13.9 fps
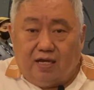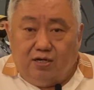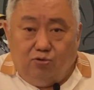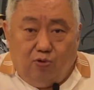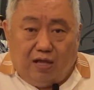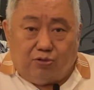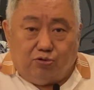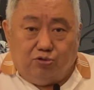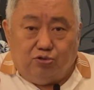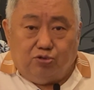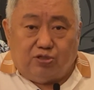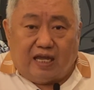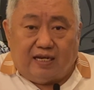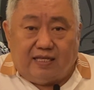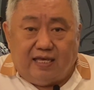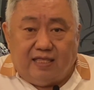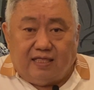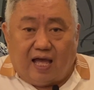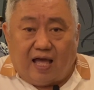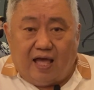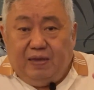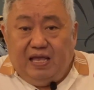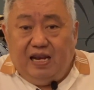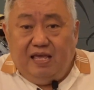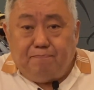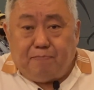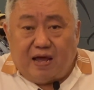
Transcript: Kedua tuntutan kita, pilih